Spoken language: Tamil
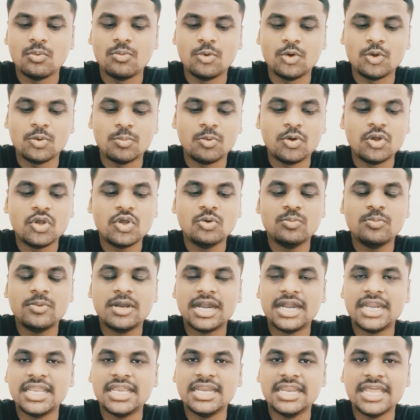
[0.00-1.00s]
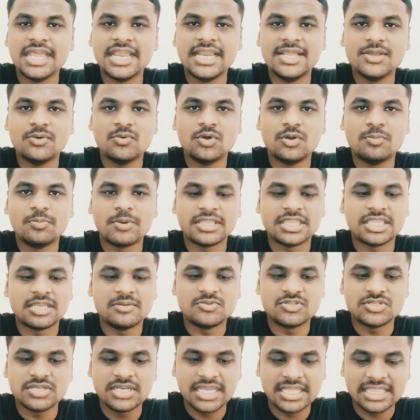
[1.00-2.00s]
ஒரு புக்கு முன்னாடி டெய்லிக்கும் ஒரு பத்து
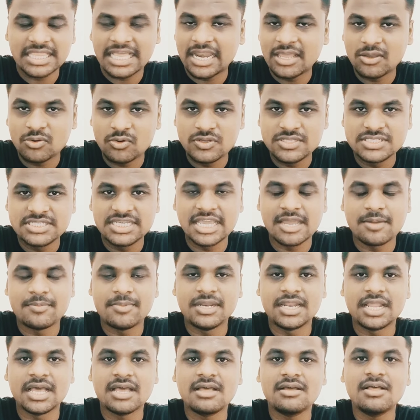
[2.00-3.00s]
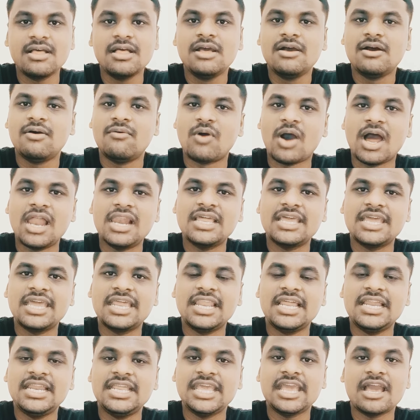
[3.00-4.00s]
நிமிஷம் நீங்கள் தலை குனிஞ்சிங்க அப்படின்னா
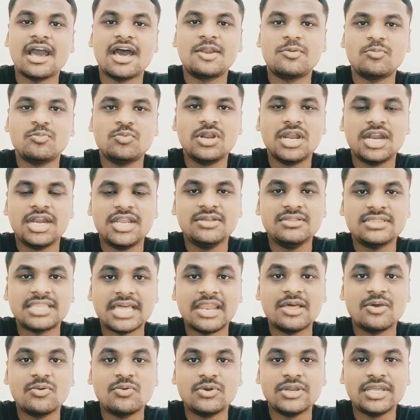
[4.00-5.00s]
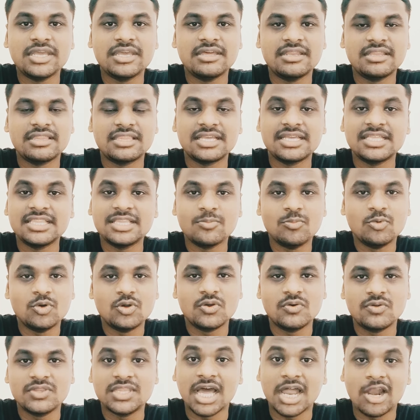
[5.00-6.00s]
வாழ்க்கையில் நீங்கள் யார் முன்னாடியும் தலை குனியறதுக்கு அந்த
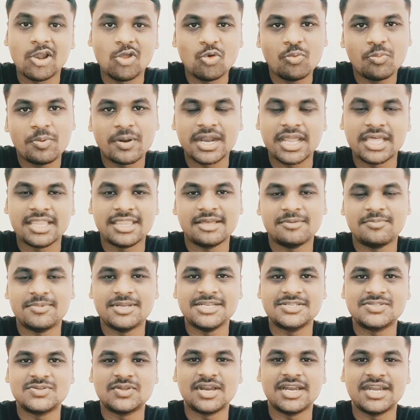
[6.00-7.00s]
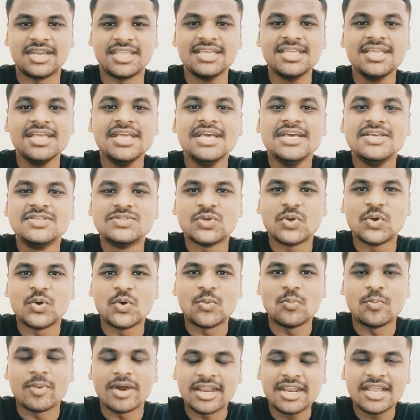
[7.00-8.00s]
புக்கு வந்து அலோவ் பண்ணாது அப்படின்னு சொல்லிட்டு ஸோ
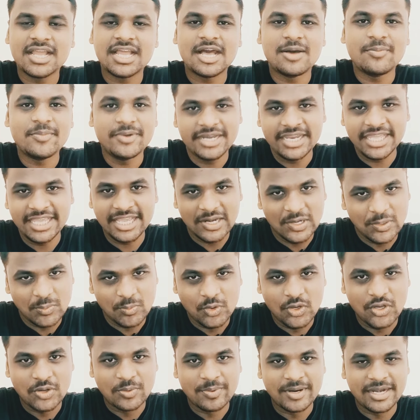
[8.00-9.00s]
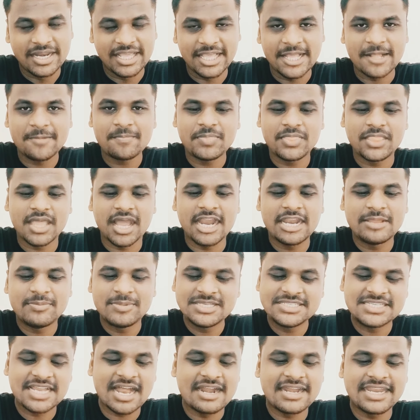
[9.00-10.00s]
மறக்காமல் நீங்களும் புக்கு படிங்க
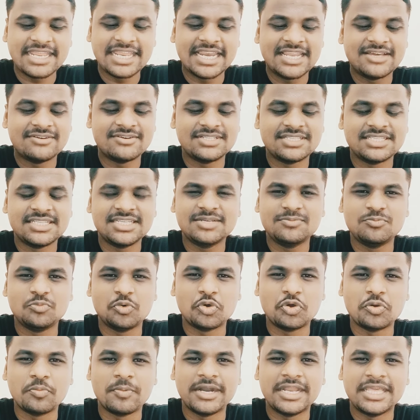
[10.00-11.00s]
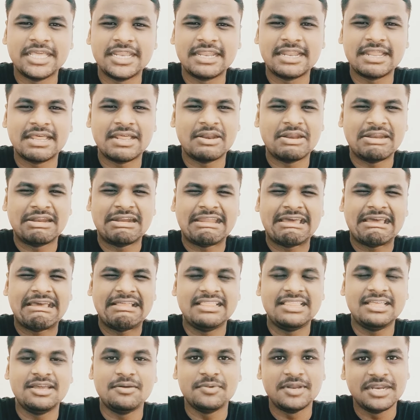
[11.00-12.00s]
நானுமே ஸ்டார்டிங்கில் வந்து புக்கு படிக்கணும்னா என்னடா
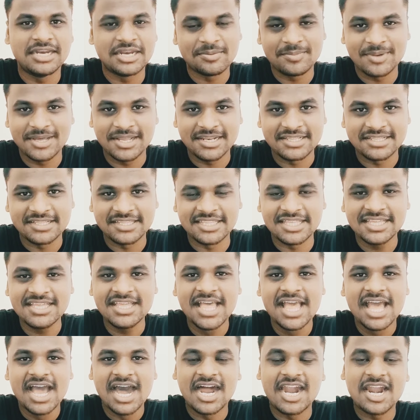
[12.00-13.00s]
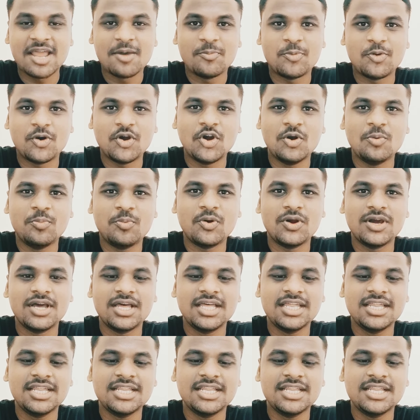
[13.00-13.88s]
அது அப்படின்ற மாதிரி இருந்தது ஆனால் போக போக